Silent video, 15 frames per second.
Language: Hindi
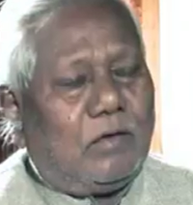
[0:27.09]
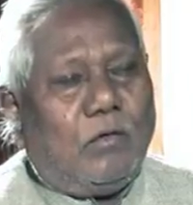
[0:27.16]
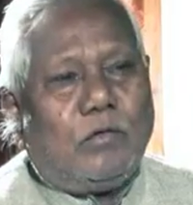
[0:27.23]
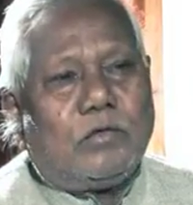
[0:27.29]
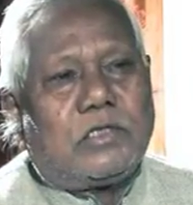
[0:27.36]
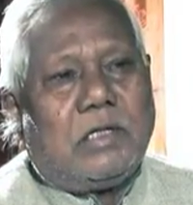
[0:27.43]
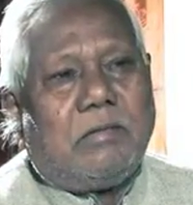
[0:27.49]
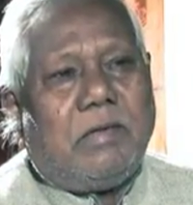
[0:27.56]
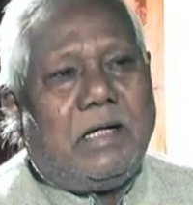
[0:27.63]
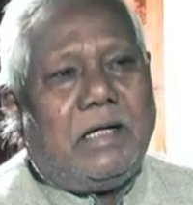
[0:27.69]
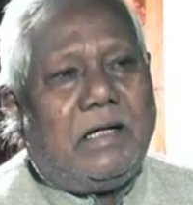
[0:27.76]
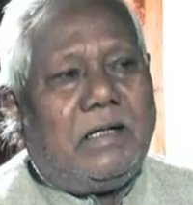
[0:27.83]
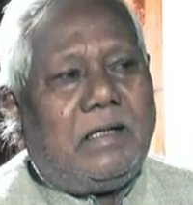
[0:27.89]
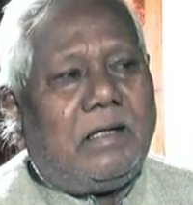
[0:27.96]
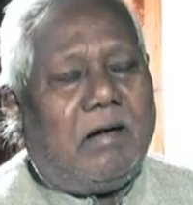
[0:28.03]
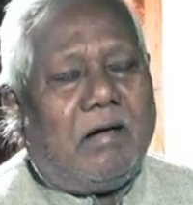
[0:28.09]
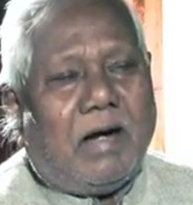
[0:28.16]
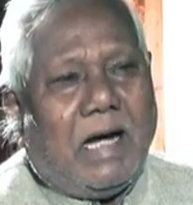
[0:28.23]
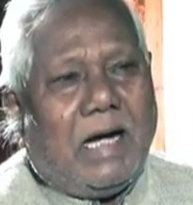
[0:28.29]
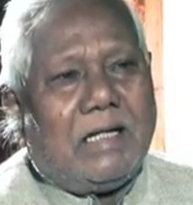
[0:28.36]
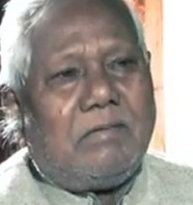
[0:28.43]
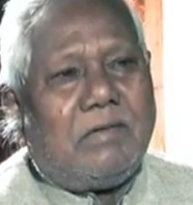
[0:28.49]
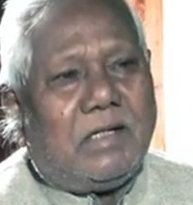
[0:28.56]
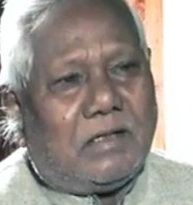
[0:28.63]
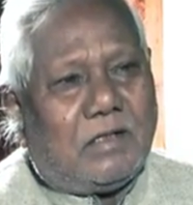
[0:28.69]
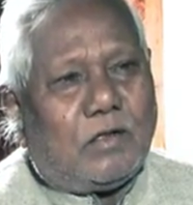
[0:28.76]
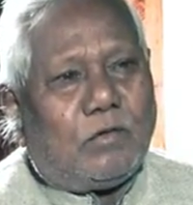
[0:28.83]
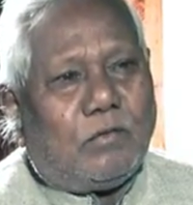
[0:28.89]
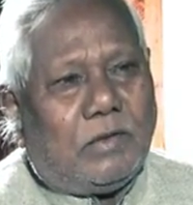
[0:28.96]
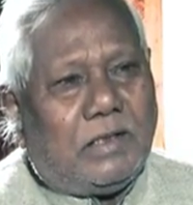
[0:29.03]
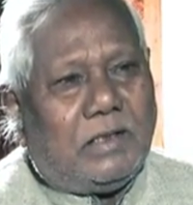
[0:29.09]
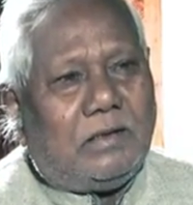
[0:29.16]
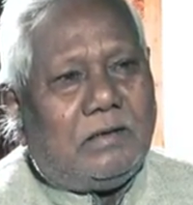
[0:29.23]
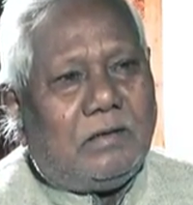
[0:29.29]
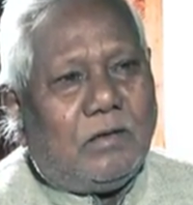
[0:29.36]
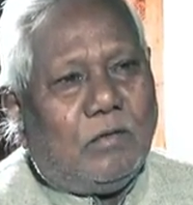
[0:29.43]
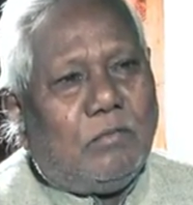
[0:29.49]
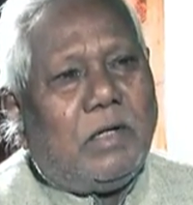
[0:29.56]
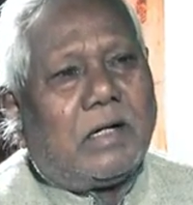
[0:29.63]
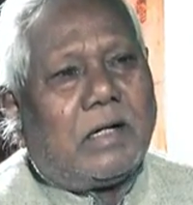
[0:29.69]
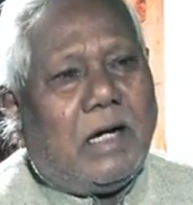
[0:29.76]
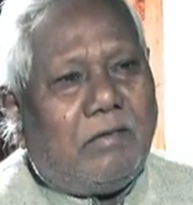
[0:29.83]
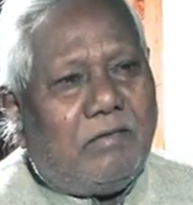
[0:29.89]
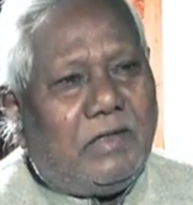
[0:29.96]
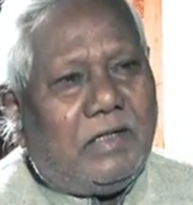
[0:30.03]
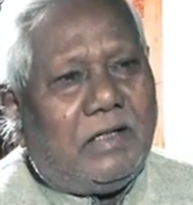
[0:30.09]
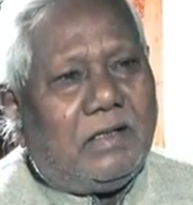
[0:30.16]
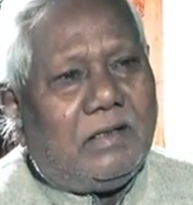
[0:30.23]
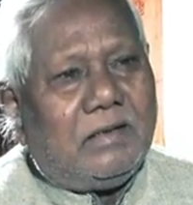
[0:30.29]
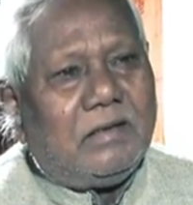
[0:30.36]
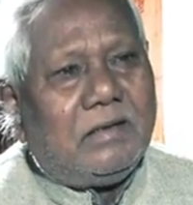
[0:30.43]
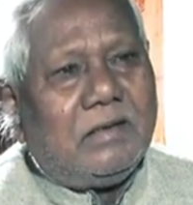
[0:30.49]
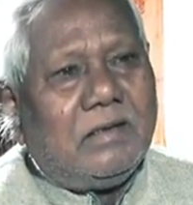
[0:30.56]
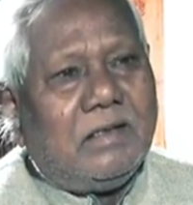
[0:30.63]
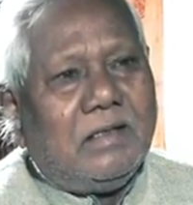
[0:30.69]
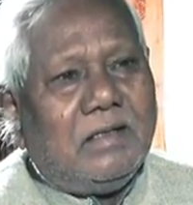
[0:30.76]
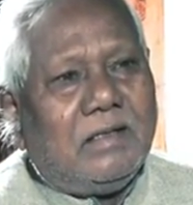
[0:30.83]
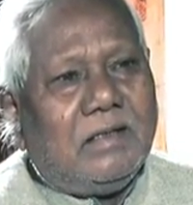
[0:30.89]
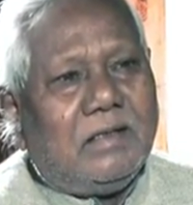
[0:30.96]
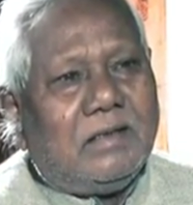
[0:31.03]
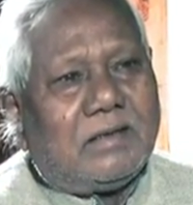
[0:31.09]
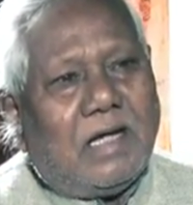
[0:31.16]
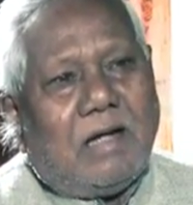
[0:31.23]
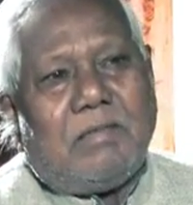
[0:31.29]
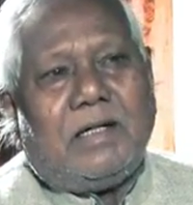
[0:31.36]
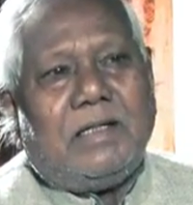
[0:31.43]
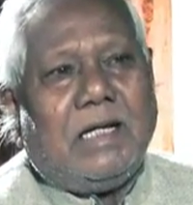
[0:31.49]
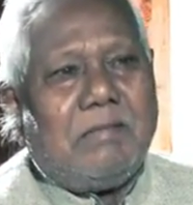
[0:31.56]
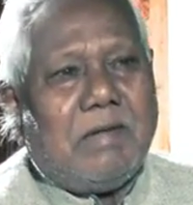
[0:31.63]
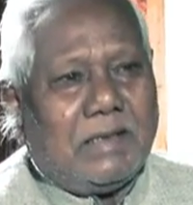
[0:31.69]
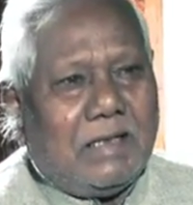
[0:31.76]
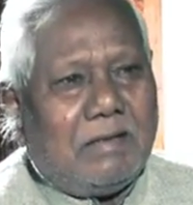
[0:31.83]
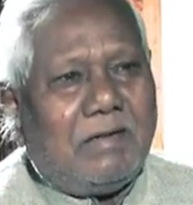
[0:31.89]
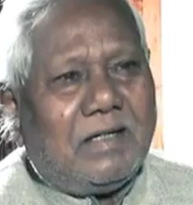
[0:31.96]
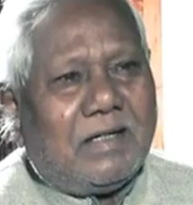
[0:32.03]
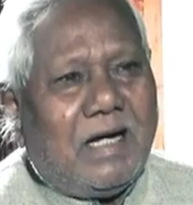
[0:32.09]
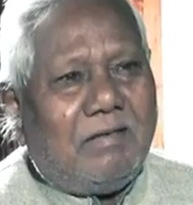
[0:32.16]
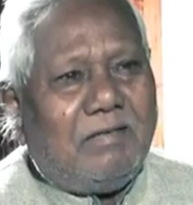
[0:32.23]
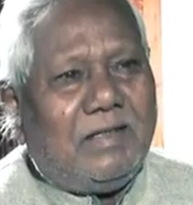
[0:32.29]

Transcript: देखियो उस समय और आज में अंतर तो है ही उम्र का भी है सामाजिक वातावरण का